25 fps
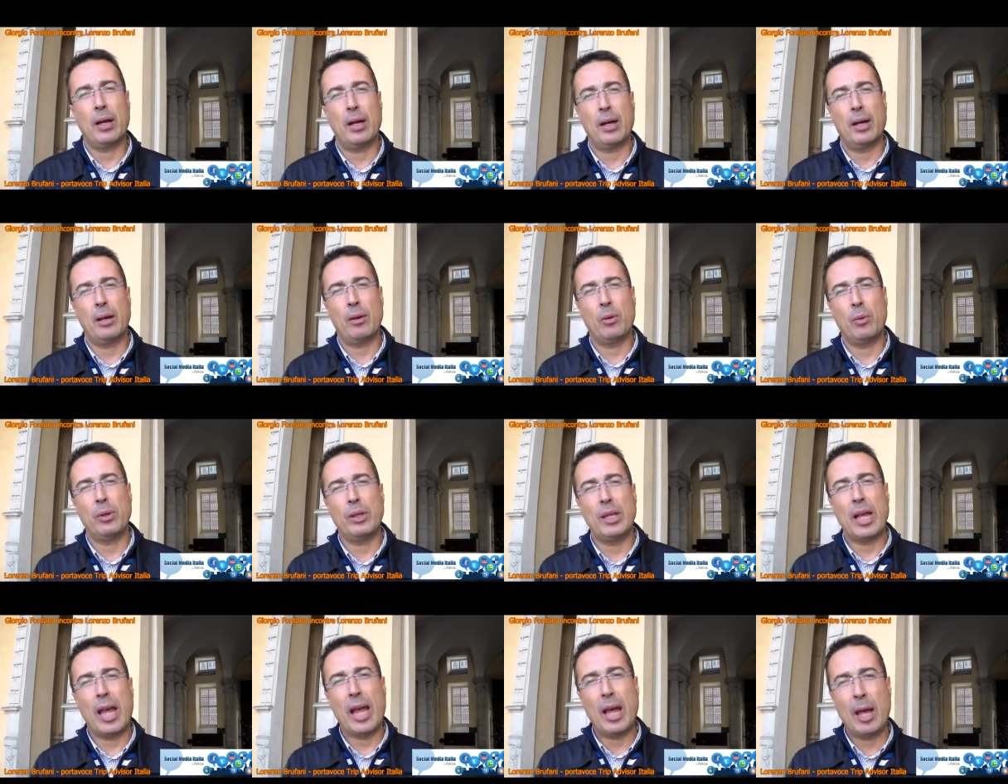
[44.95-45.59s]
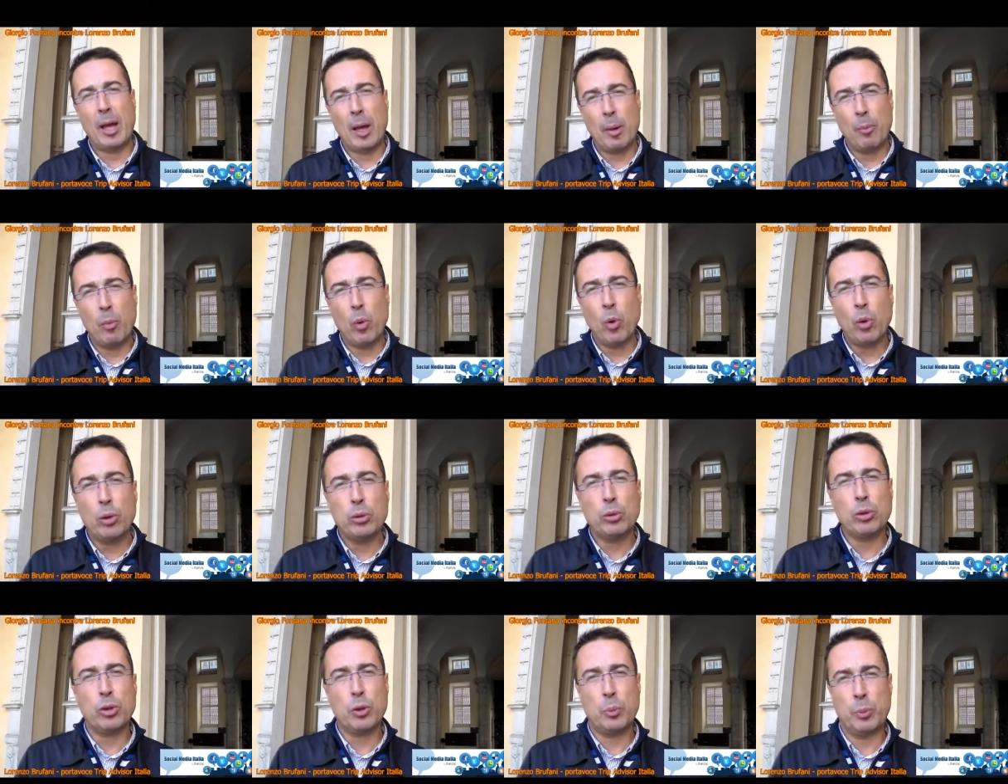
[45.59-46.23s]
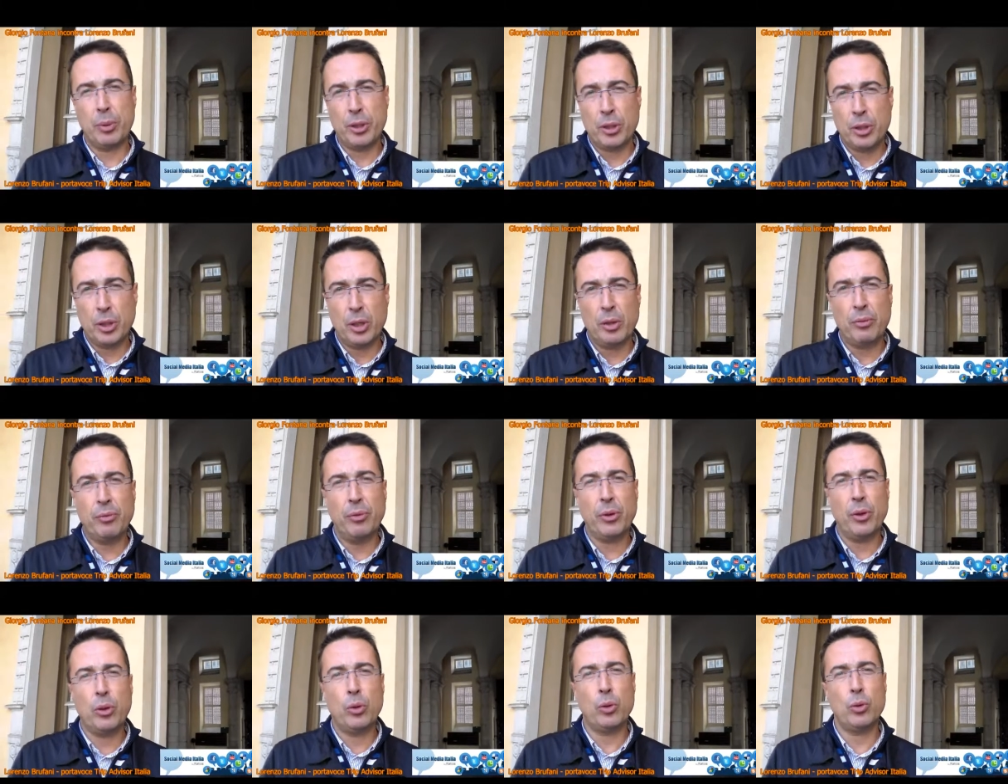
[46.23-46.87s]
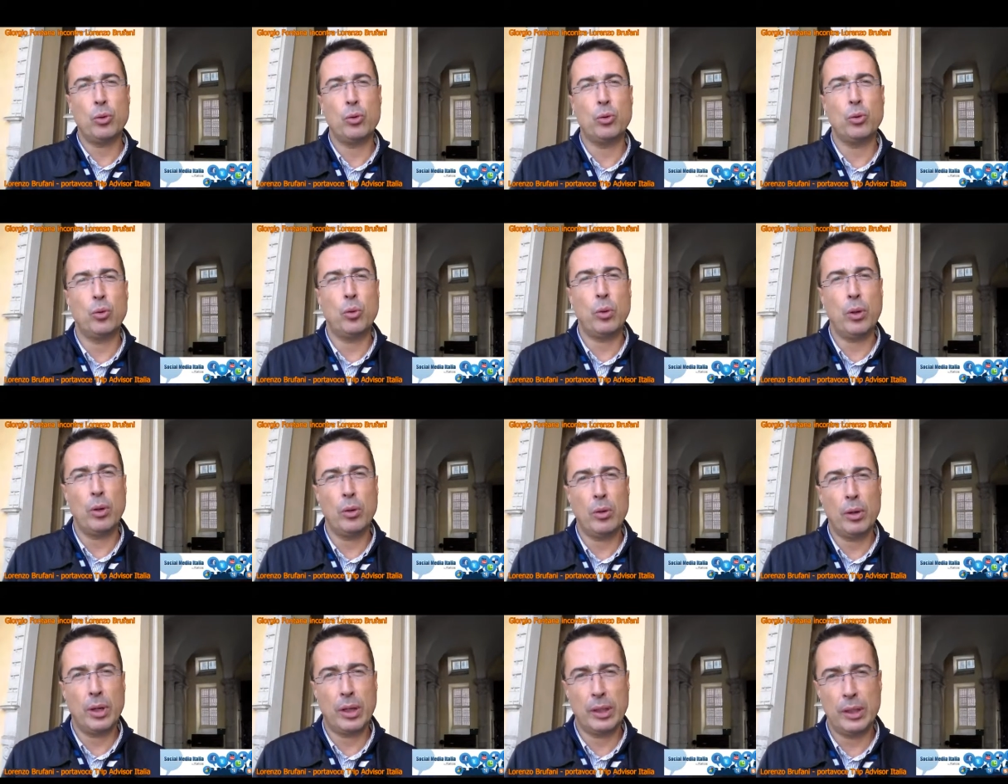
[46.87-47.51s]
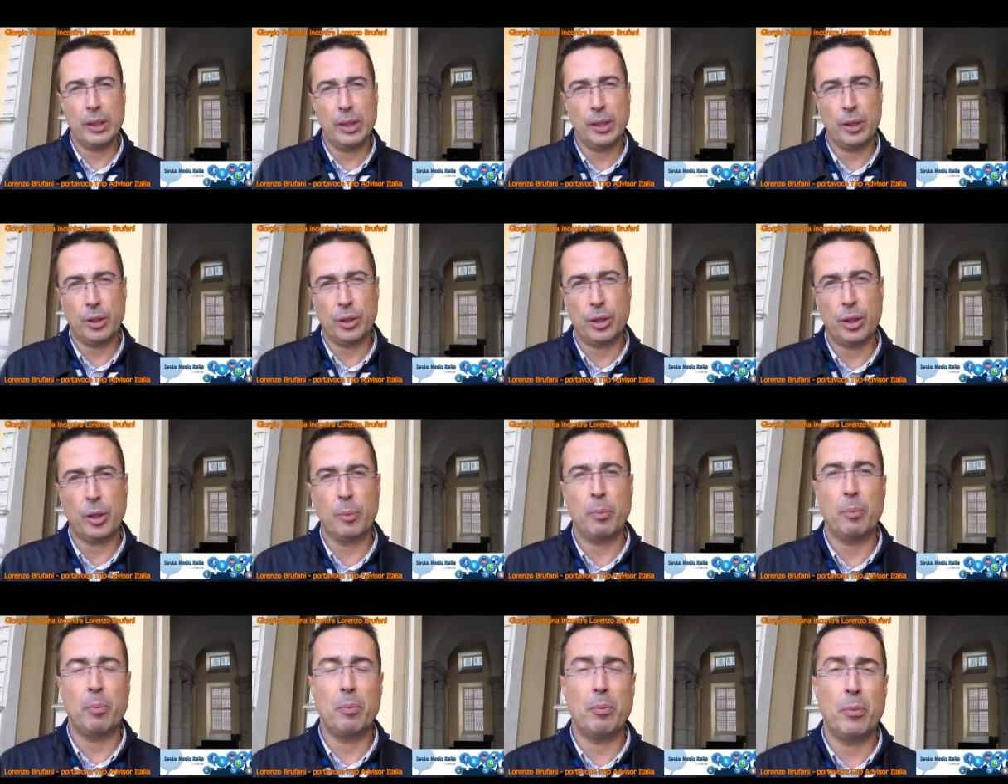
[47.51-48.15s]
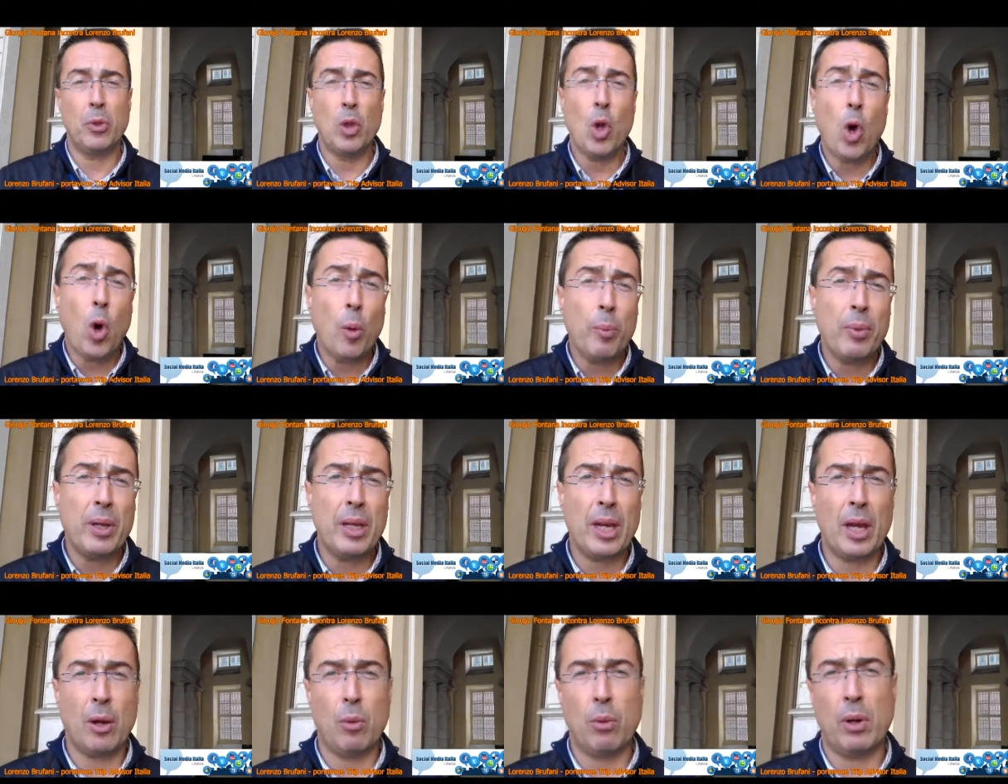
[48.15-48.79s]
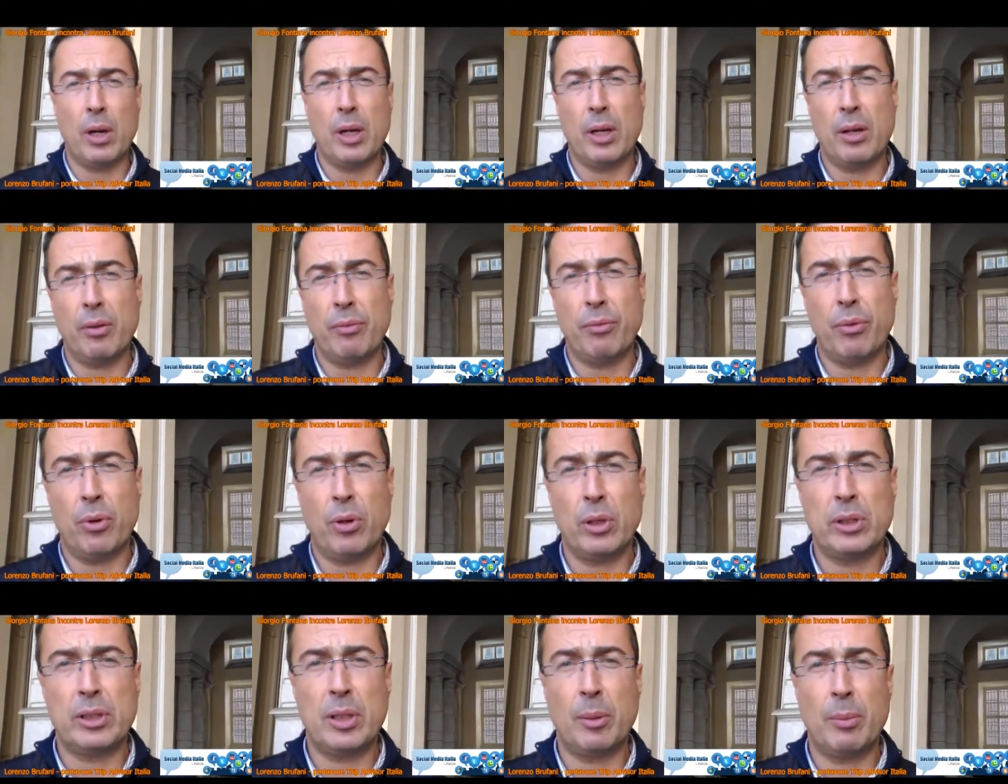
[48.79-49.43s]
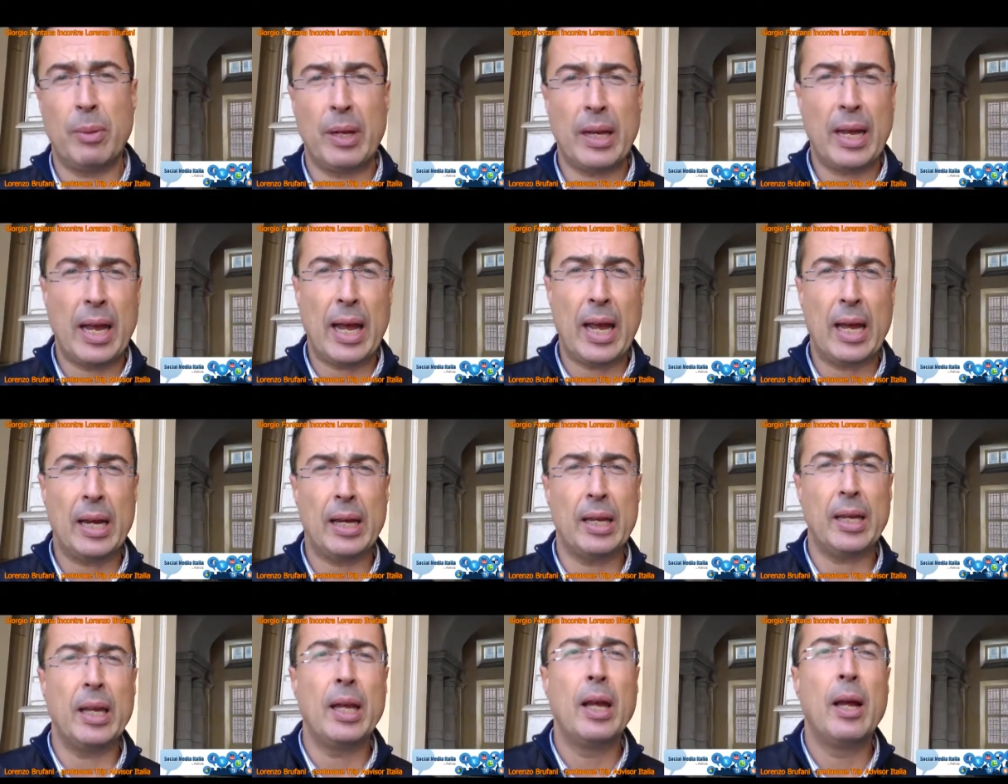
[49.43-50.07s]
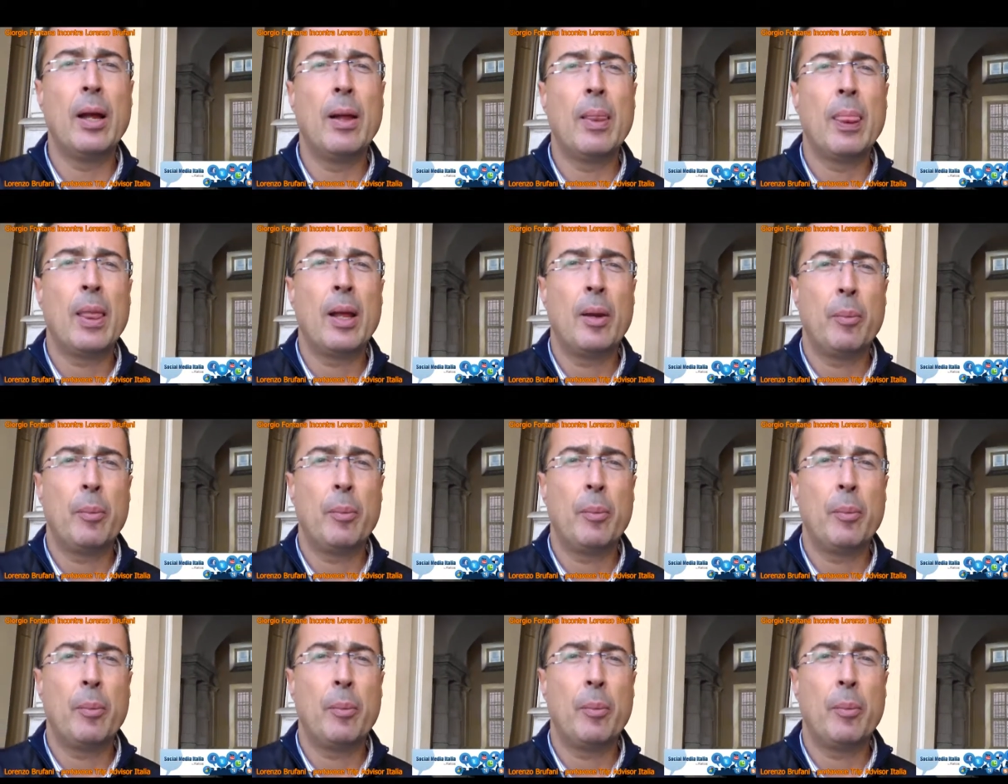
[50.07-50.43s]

eh, quindi è, è molto specifico su quello che dice, nomina qualche volta magari